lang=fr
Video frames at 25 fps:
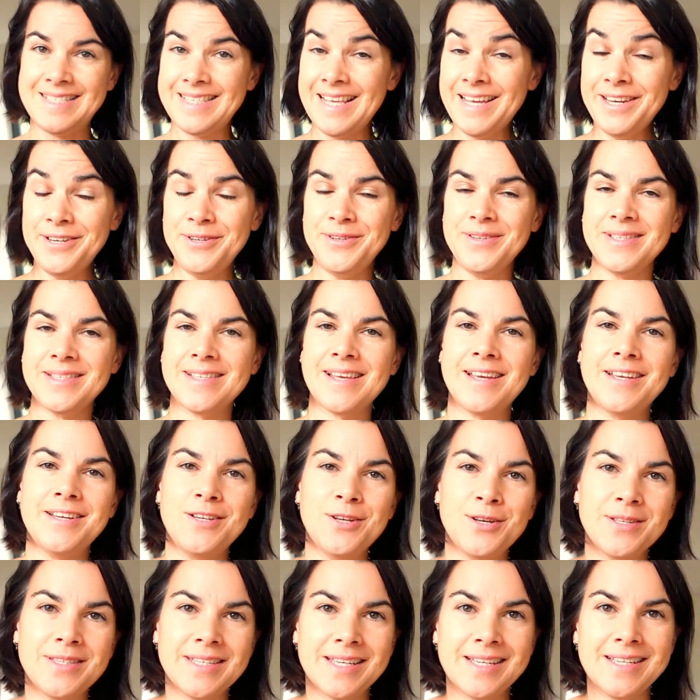Salut, c'est
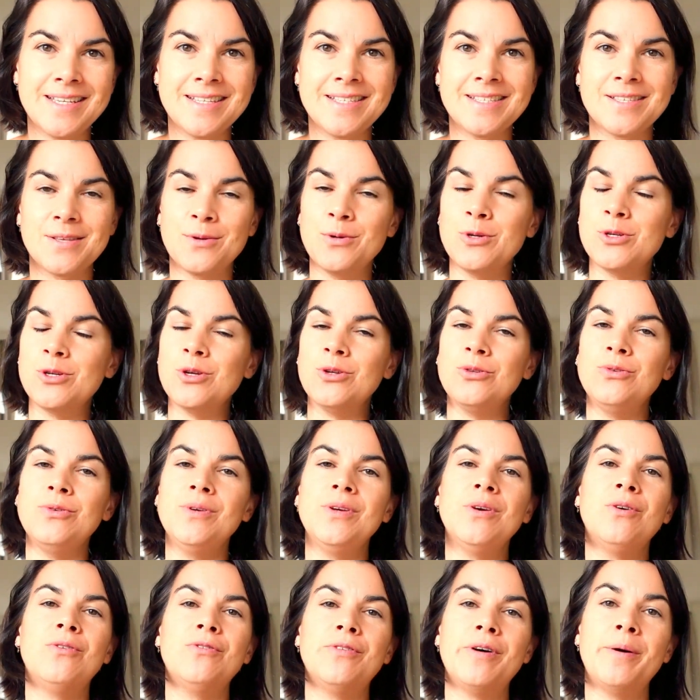Anne-Laure
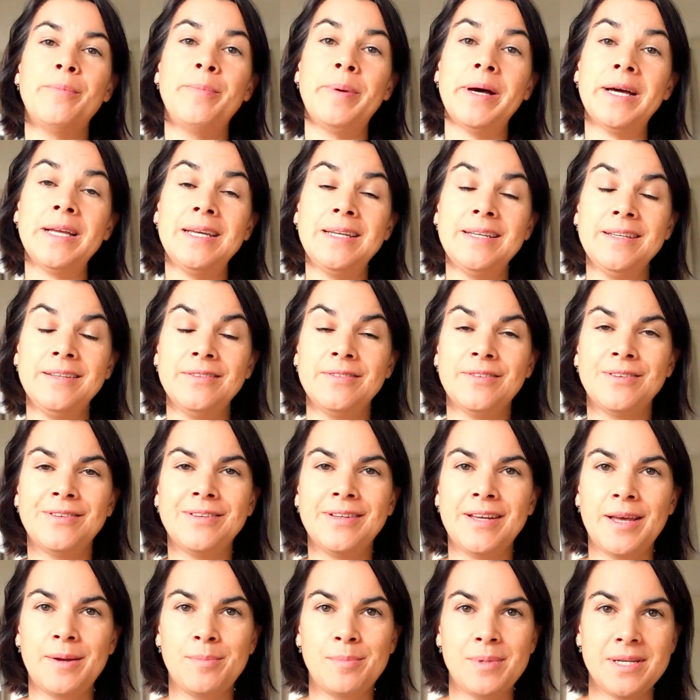Aujourd'hui, on va parler de
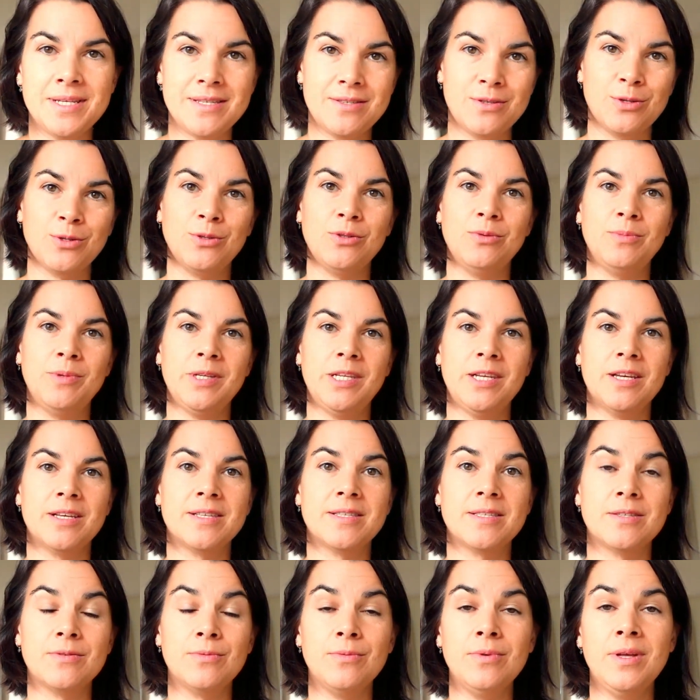la blessure
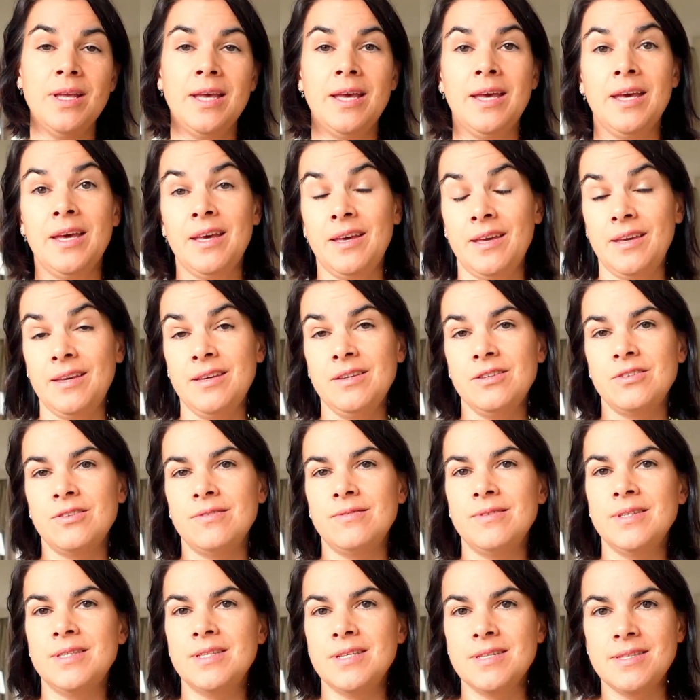d'humiliation et je
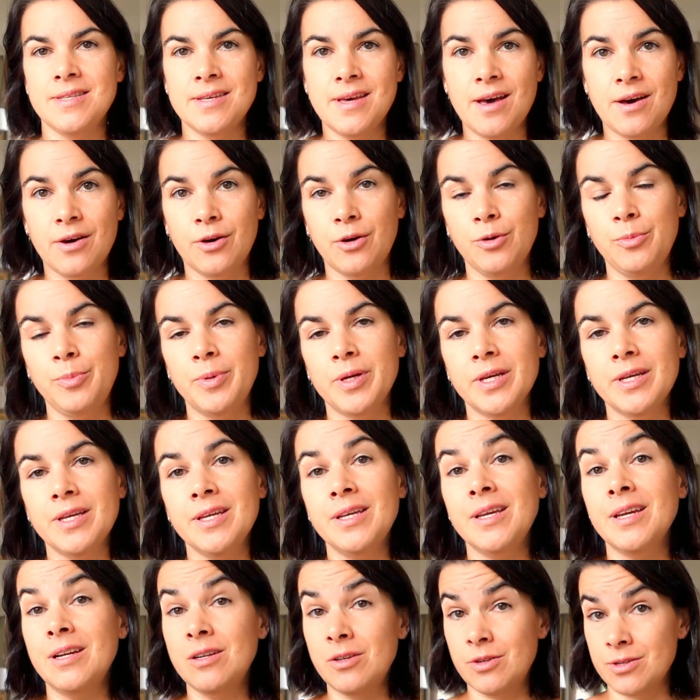vais t'aider à repérer
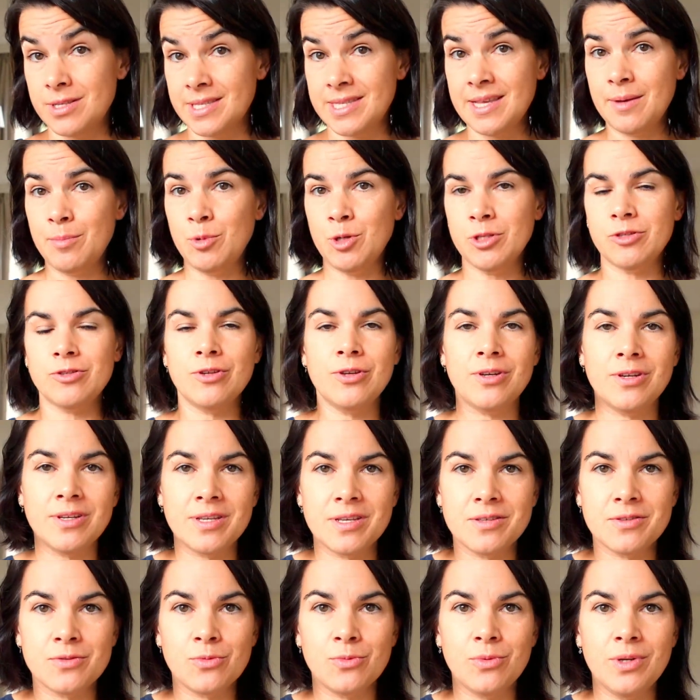quelques saboteurs
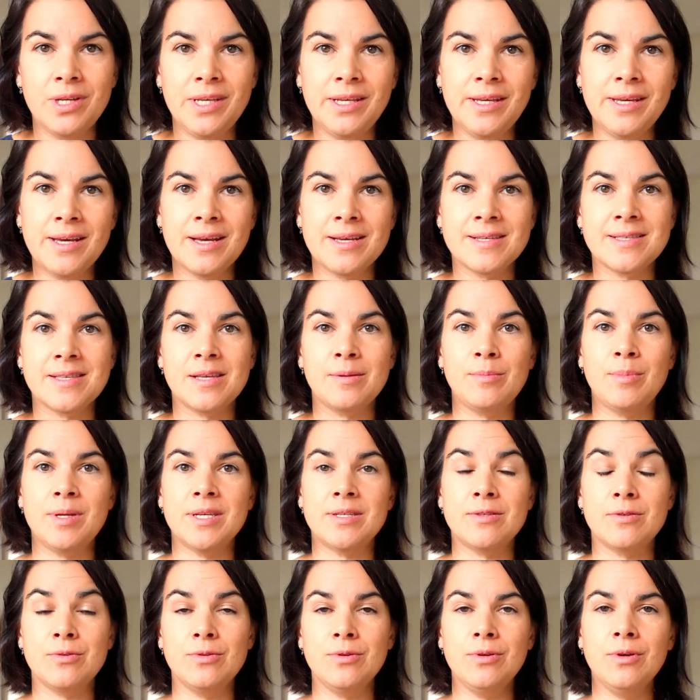qui sont liés à cette
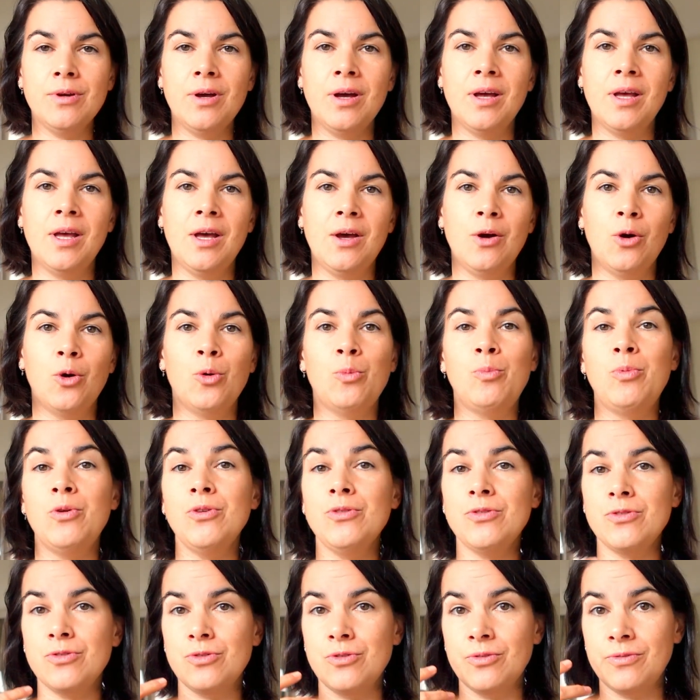blessure. Au
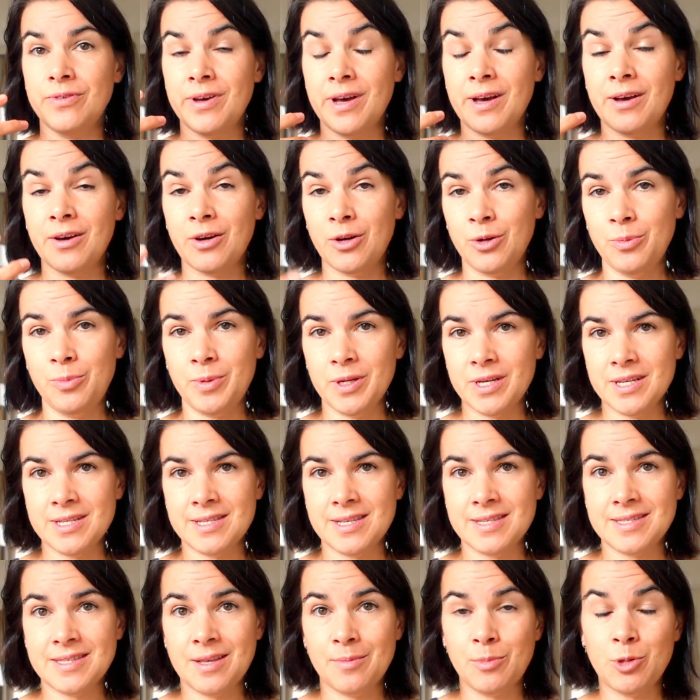plus tu vas repérer
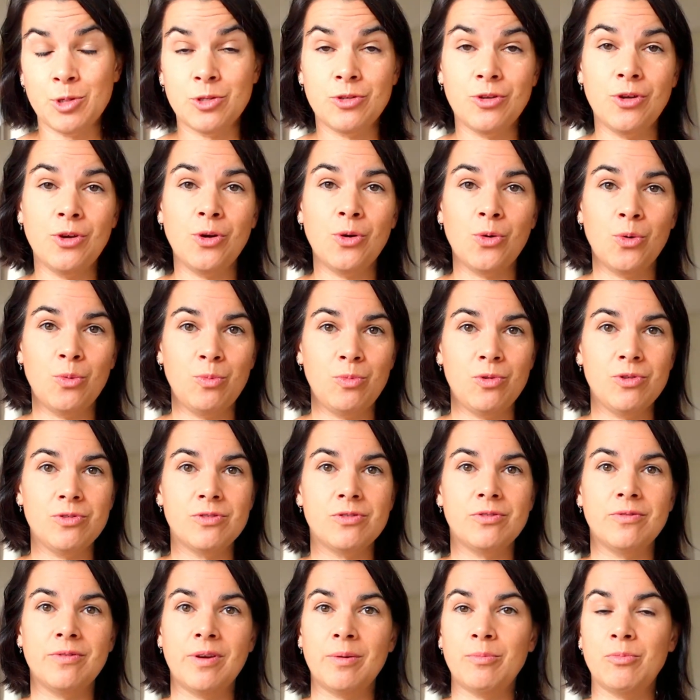ces saboteurs, au plus
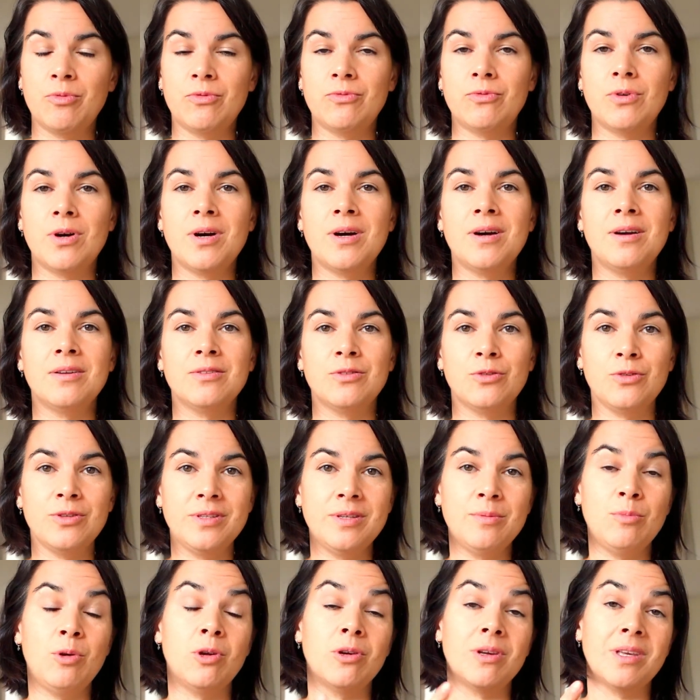tu vas pouvoir te
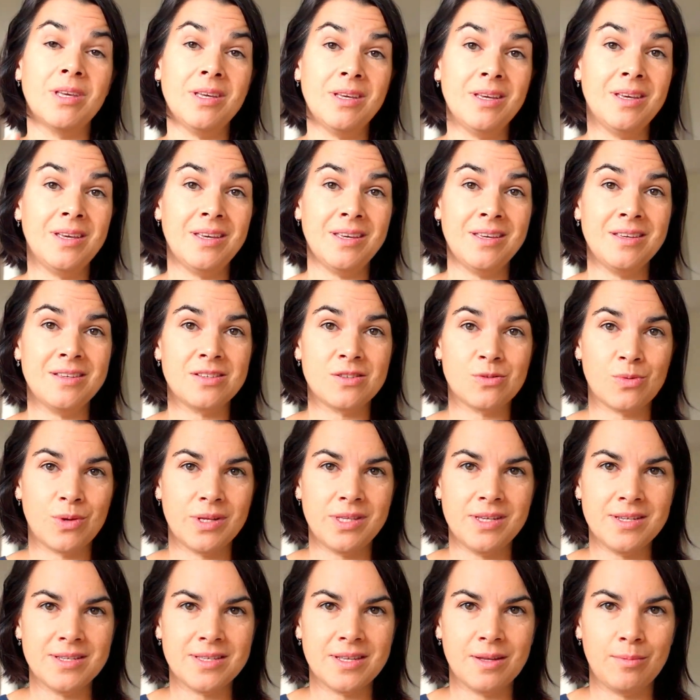débloquer et
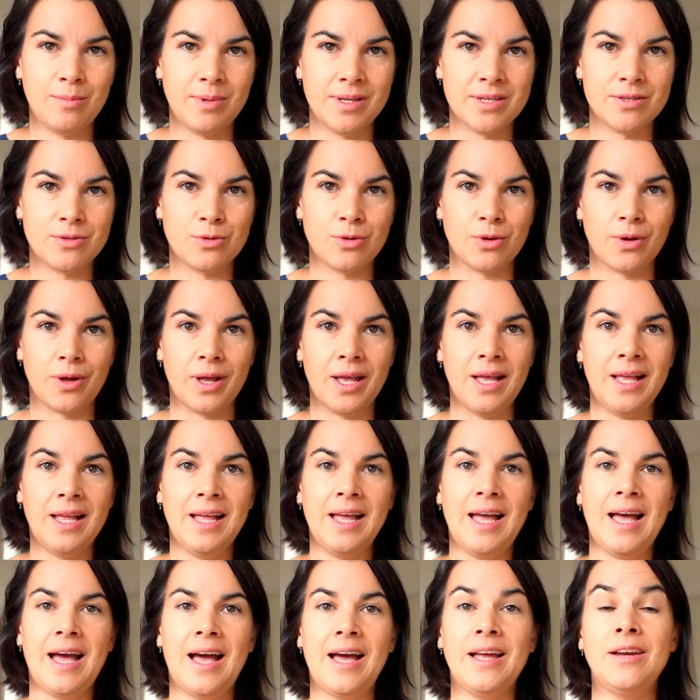soigner cette blessure.
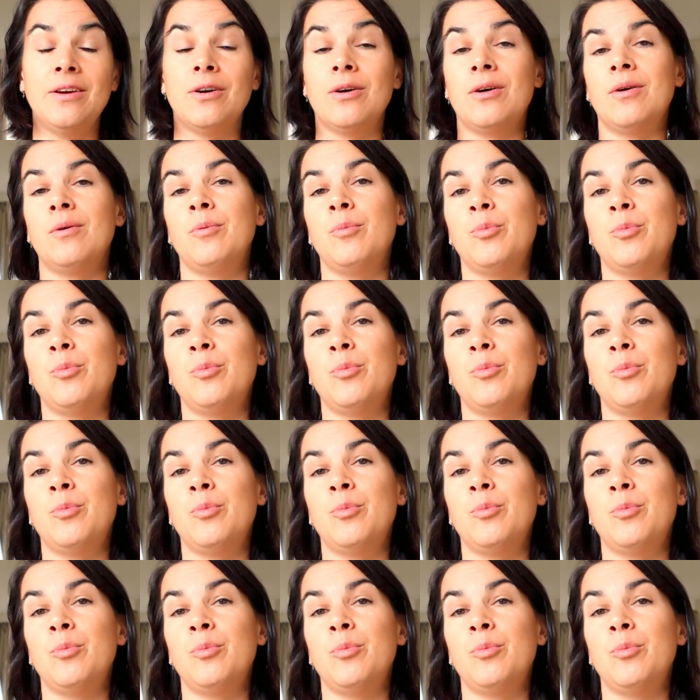Alors,